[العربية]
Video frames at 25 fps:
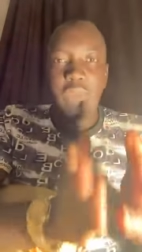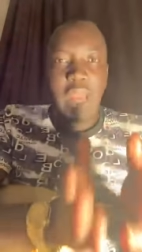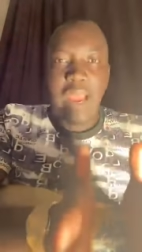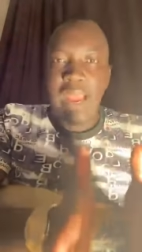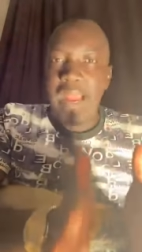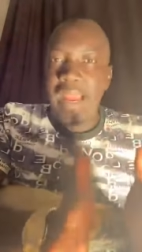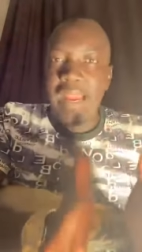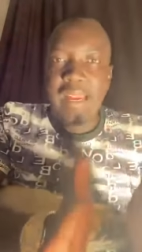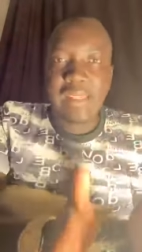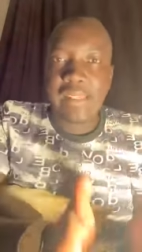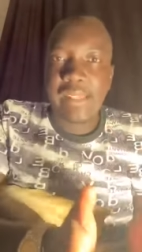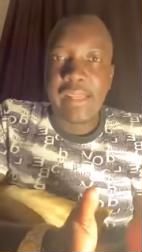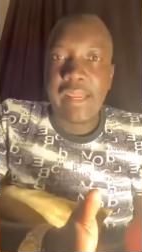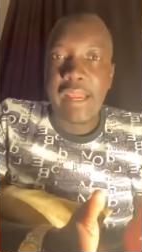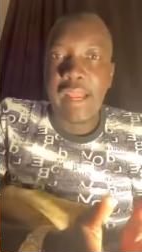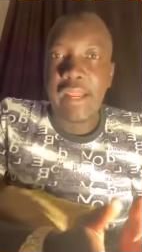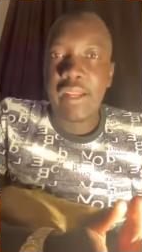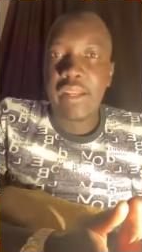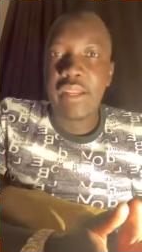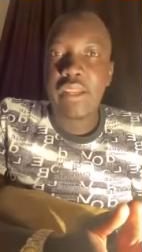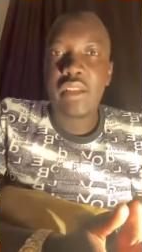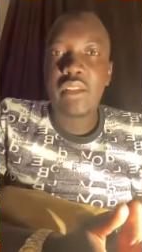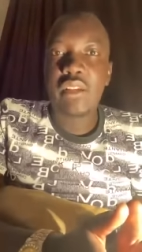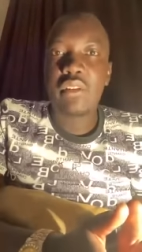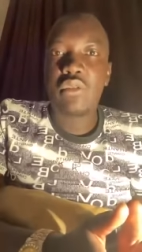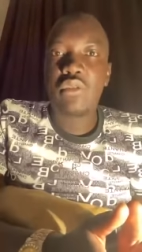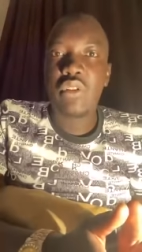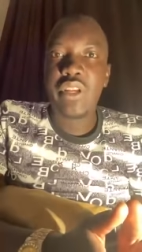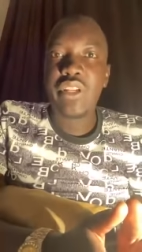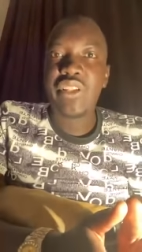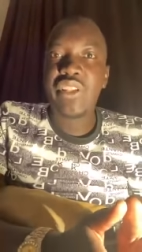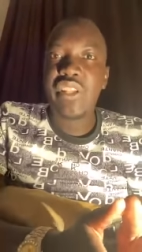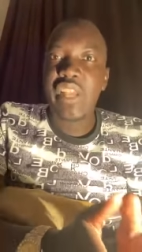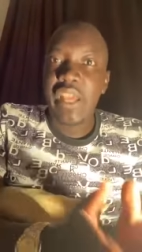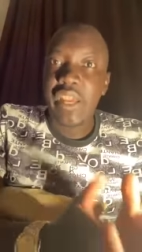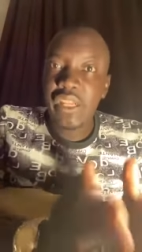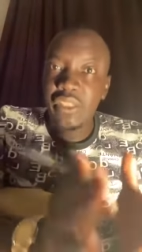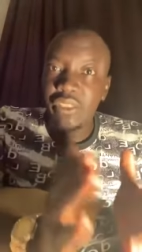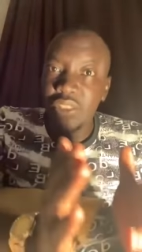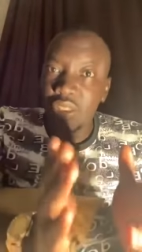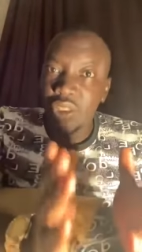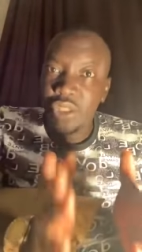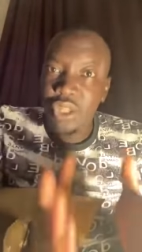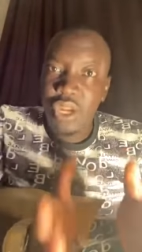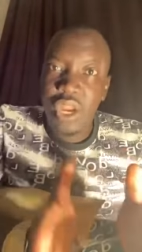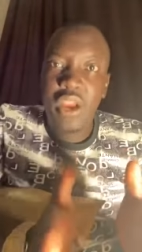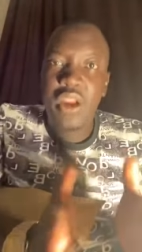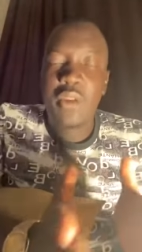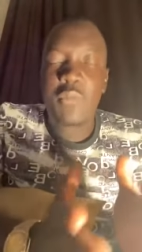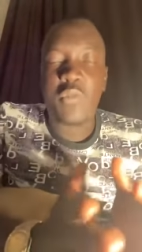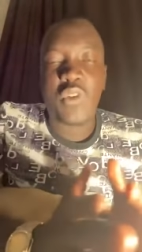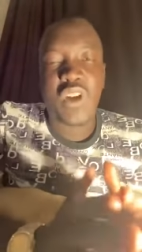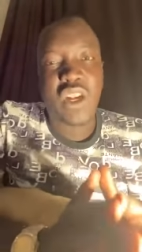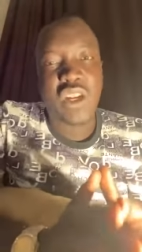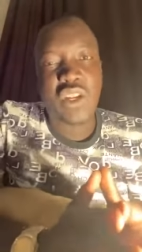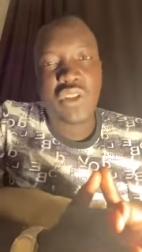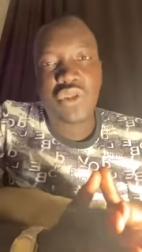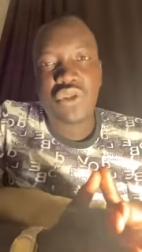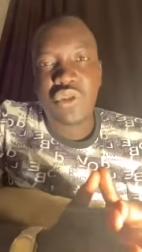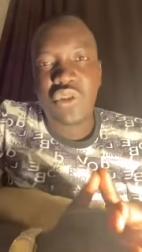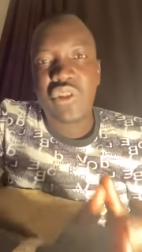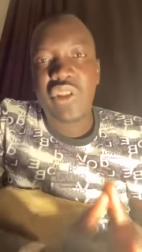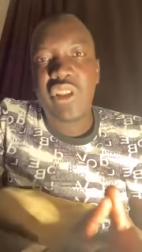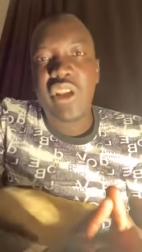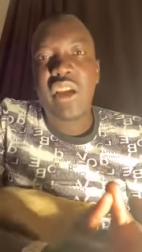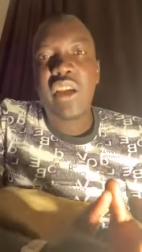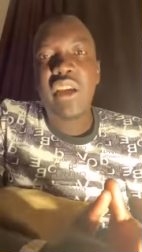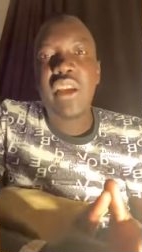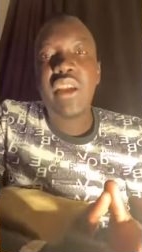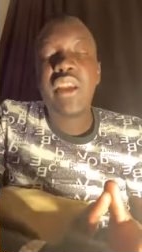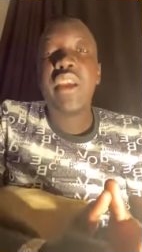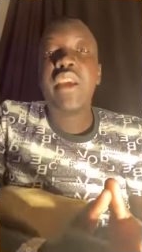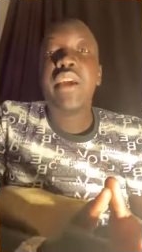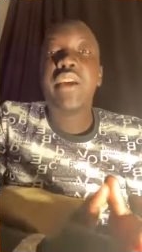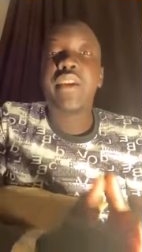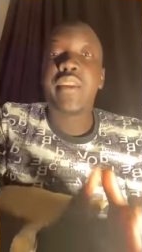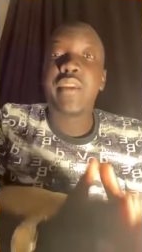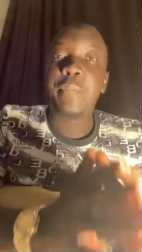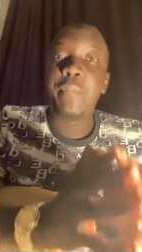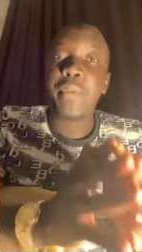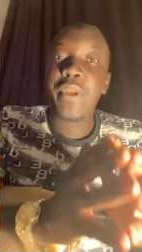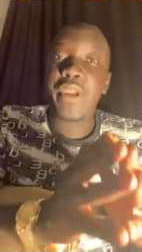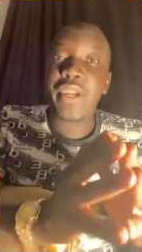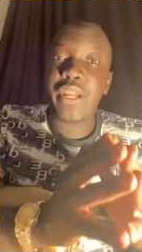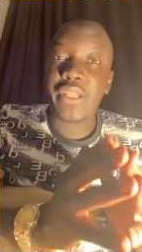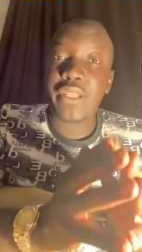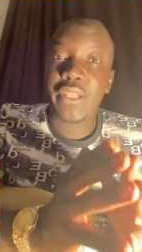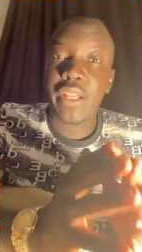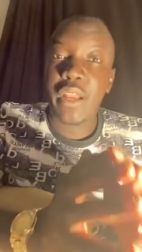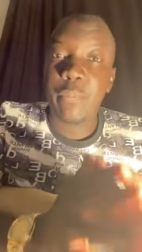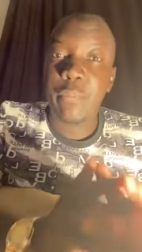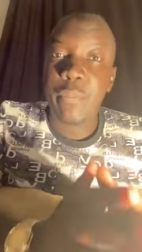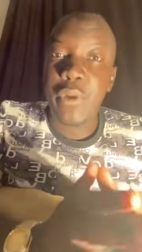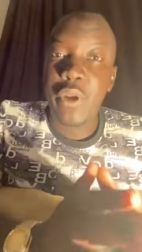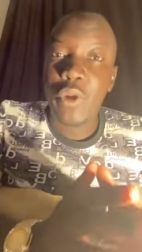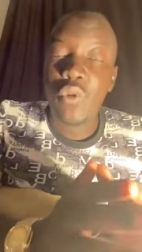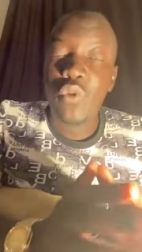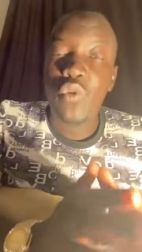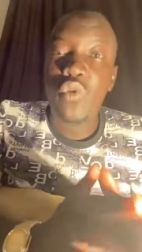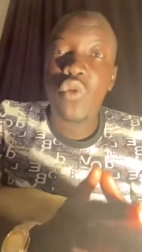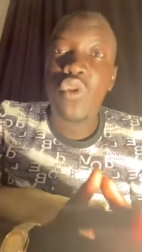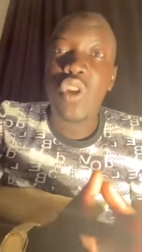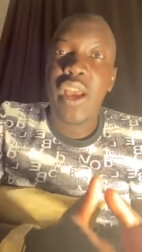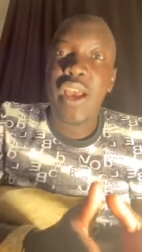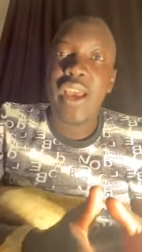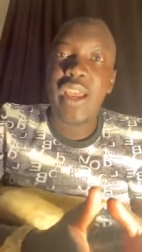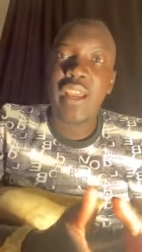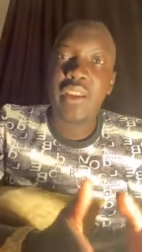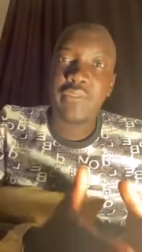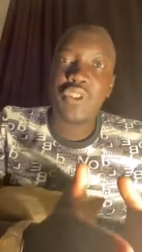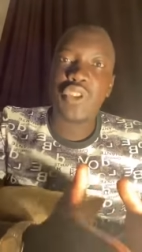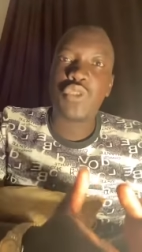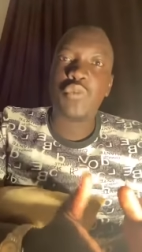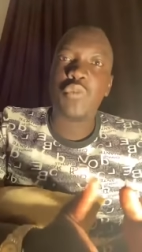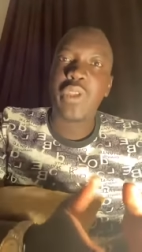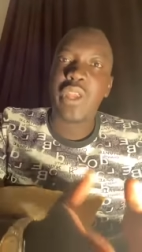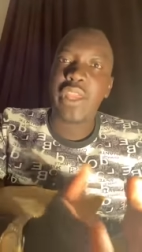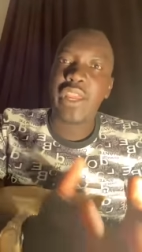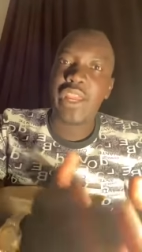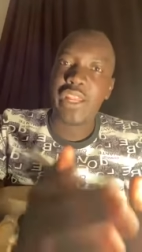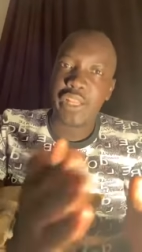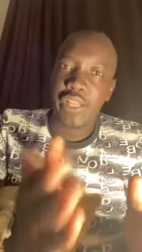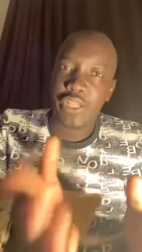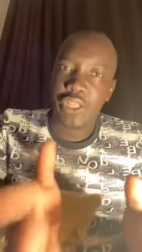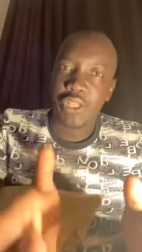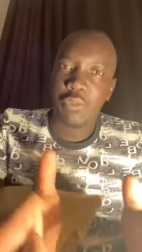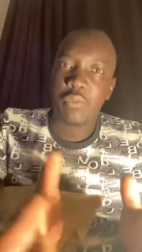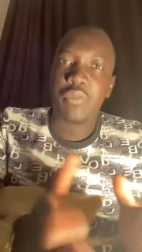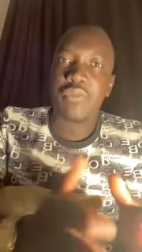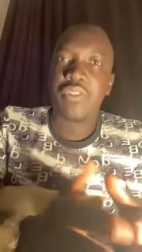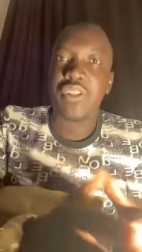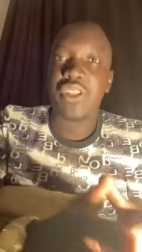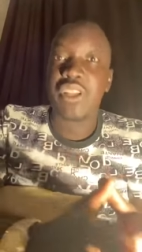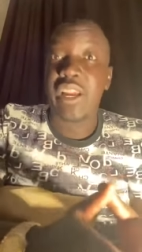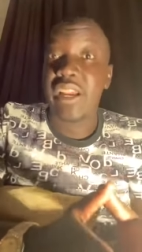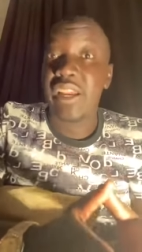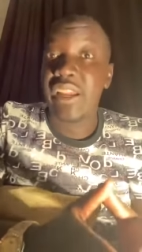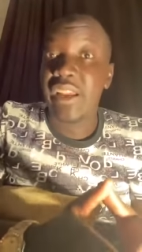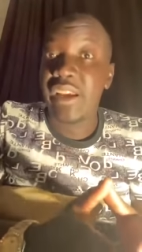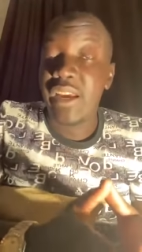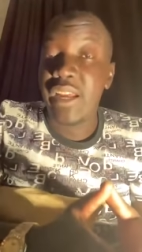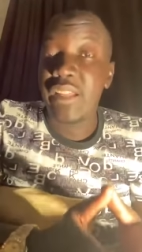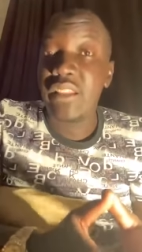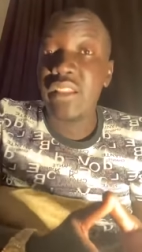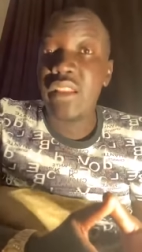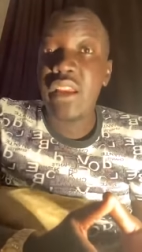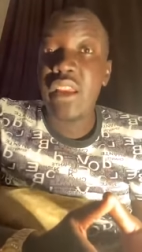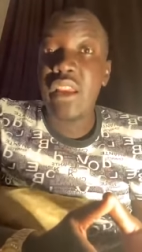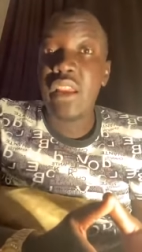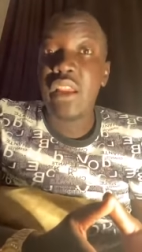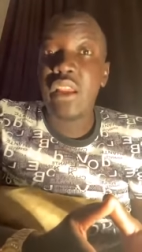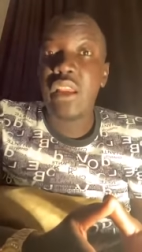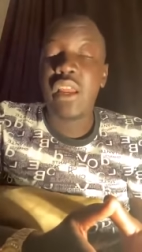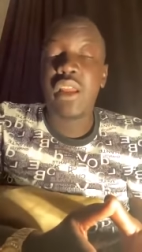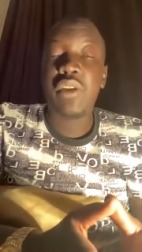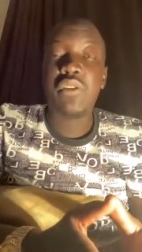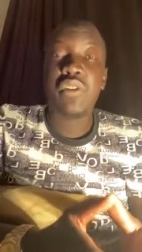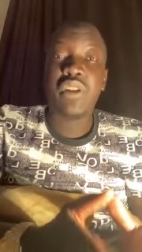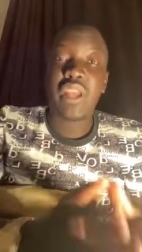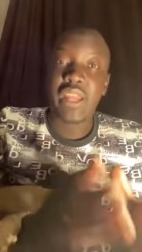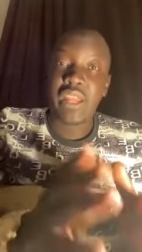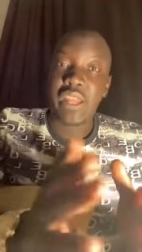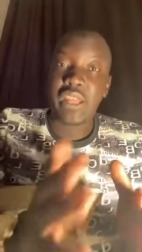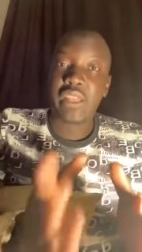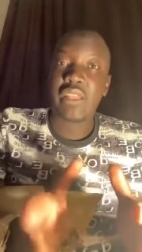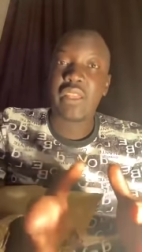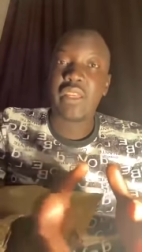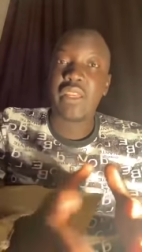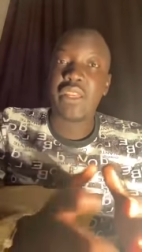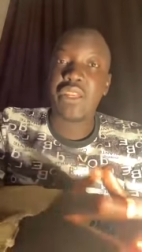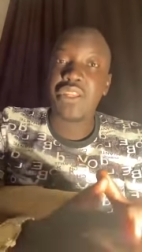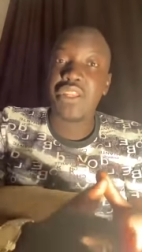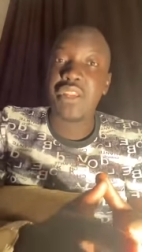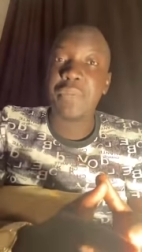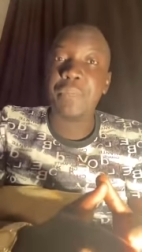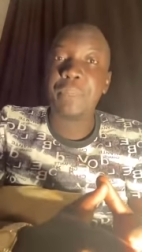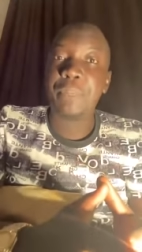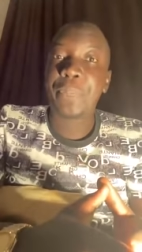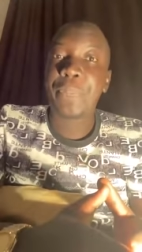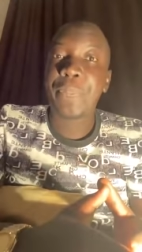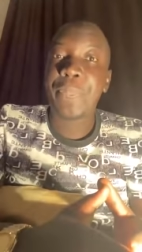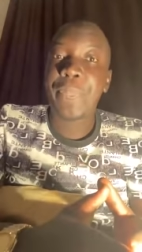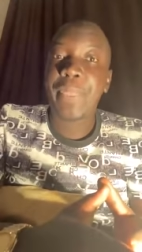عادي يعني كويس يا ريت تترحموا على الزول ده ربنا يتقبله والعارف اسمه يا ريت تكتبه في التعليقات لانه انا حقيقه اسم